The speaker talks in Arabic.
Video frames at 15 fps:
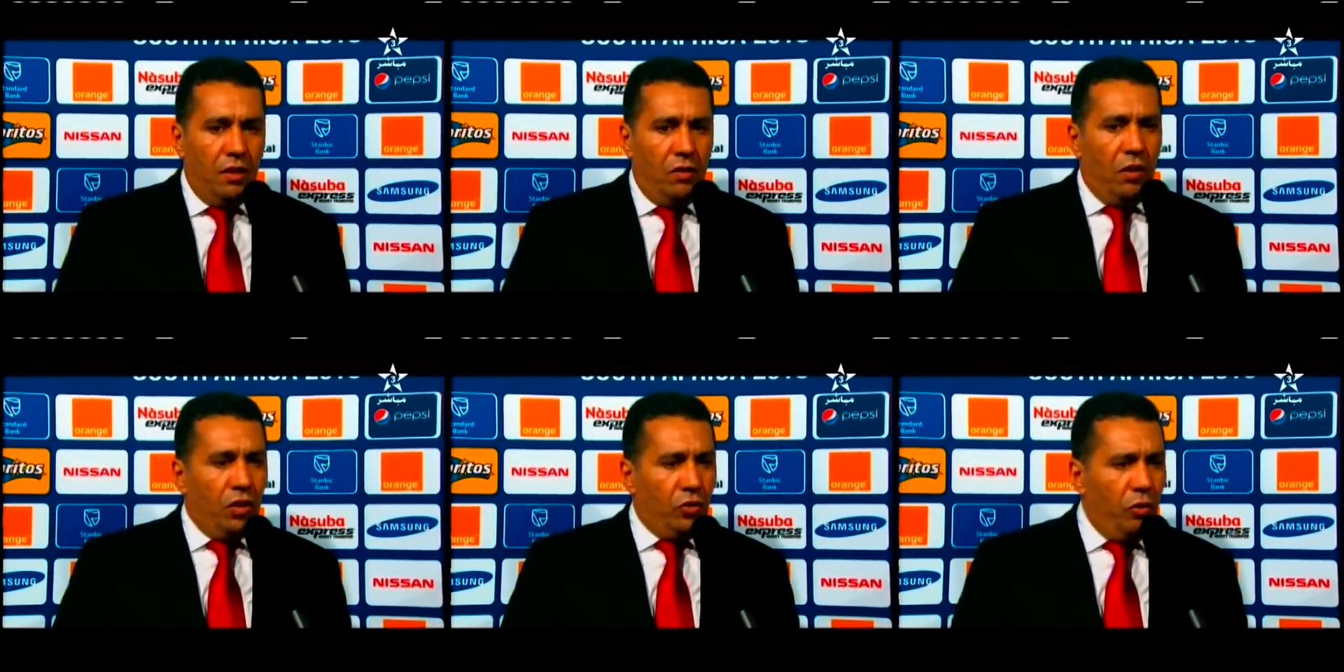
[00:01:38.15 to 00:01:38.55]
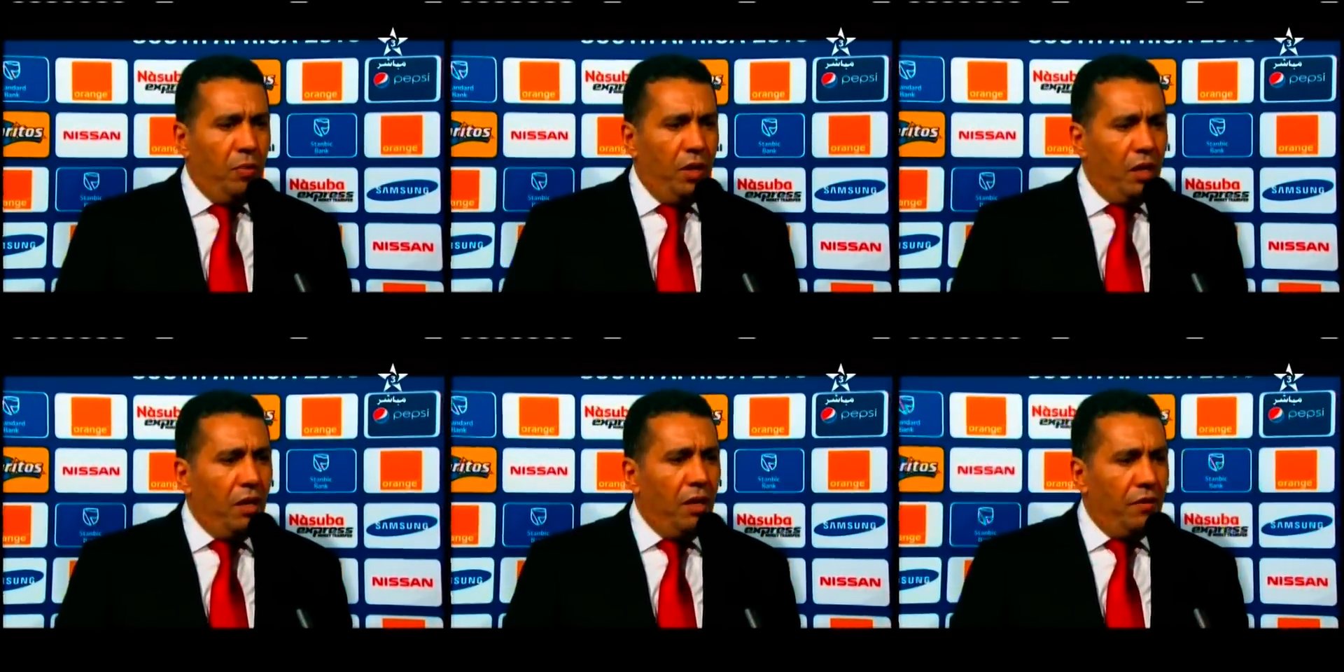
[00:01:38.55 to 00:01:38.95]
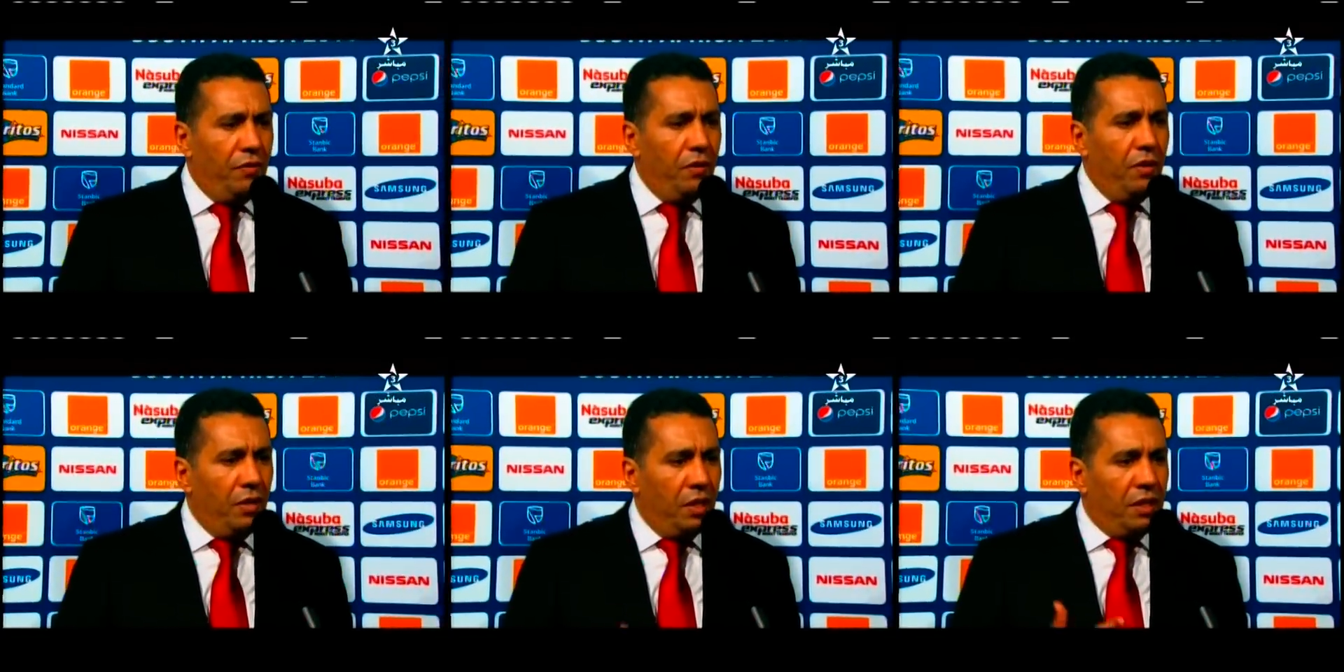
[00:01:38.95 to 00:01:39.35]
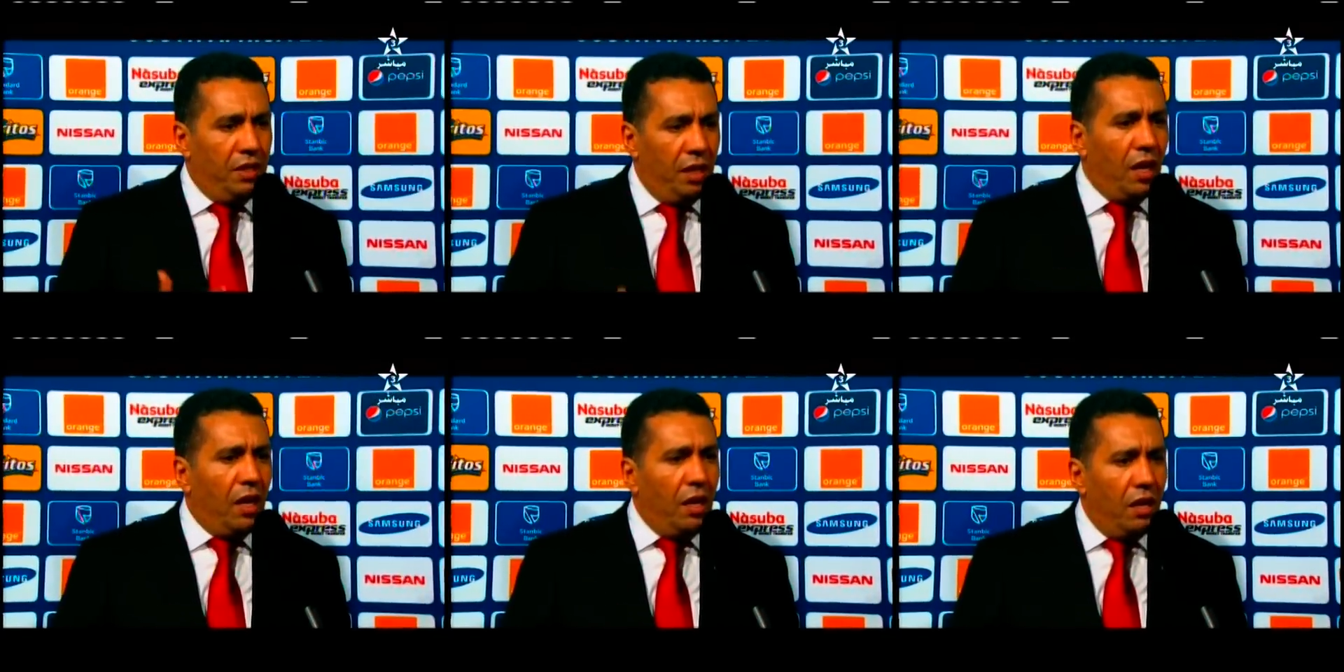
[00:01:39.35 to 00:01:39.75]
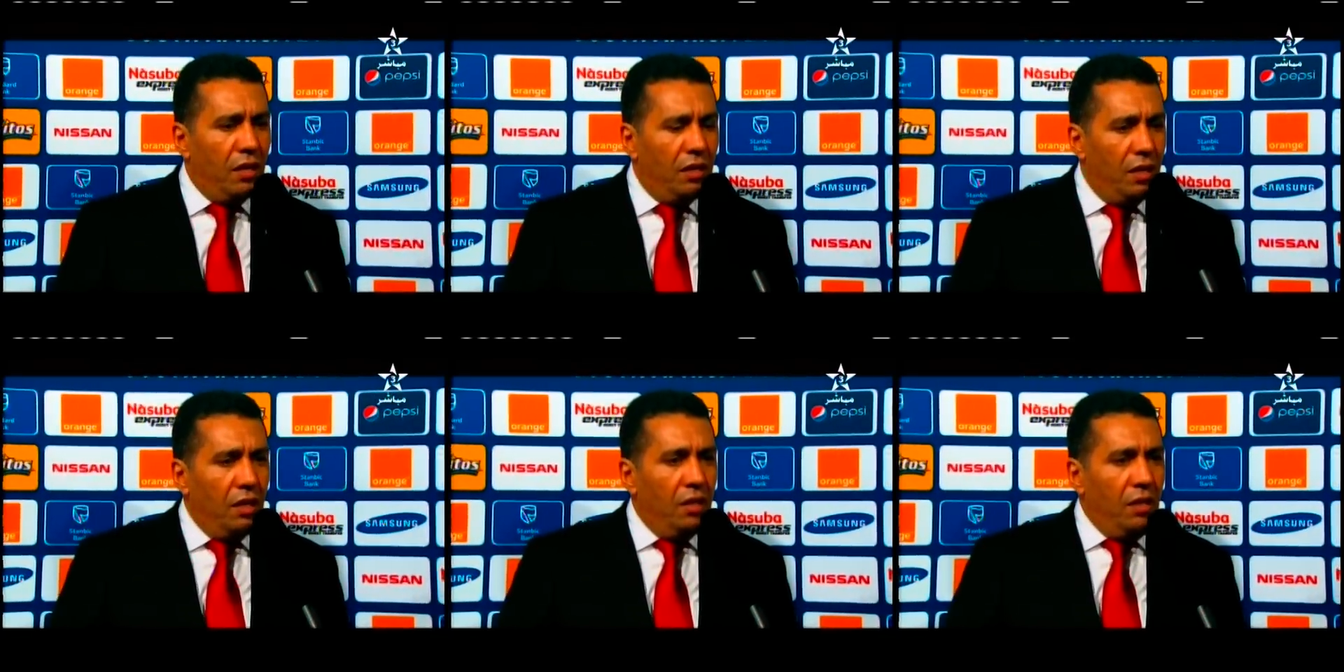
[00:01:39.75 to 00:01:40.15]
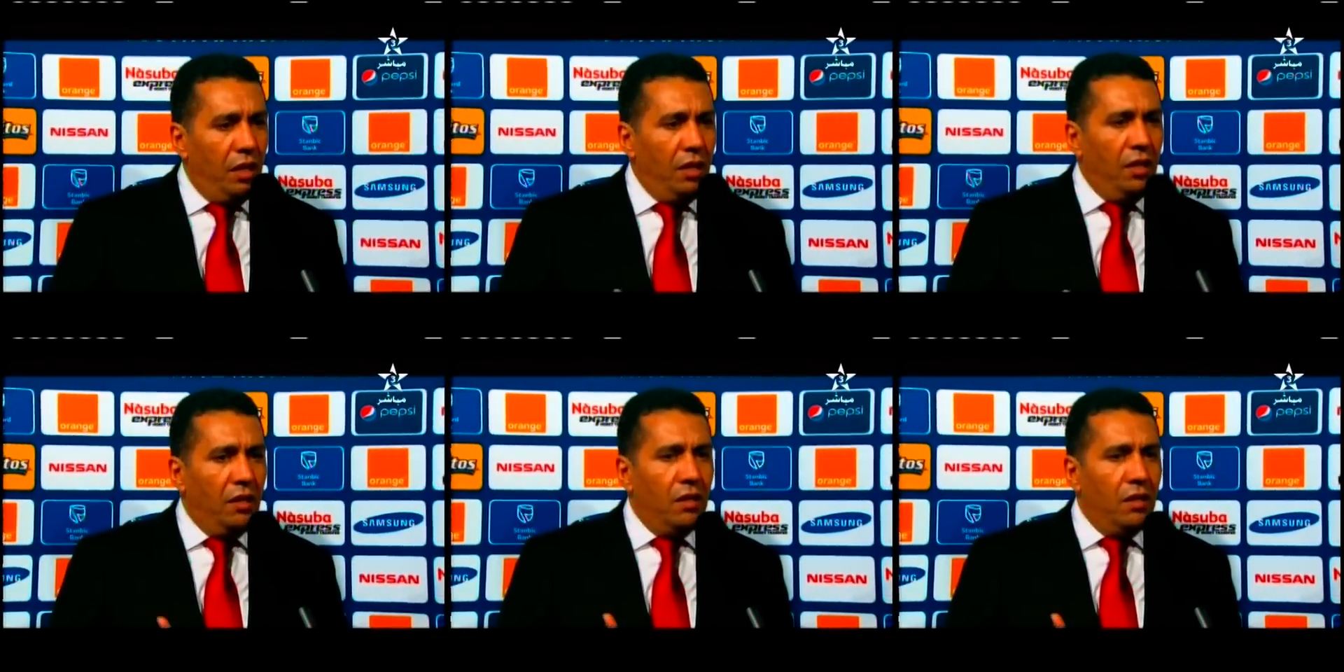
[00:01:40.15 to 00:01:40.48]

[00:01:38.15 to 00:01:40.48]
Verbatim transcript: واظن بان اختيارها يعني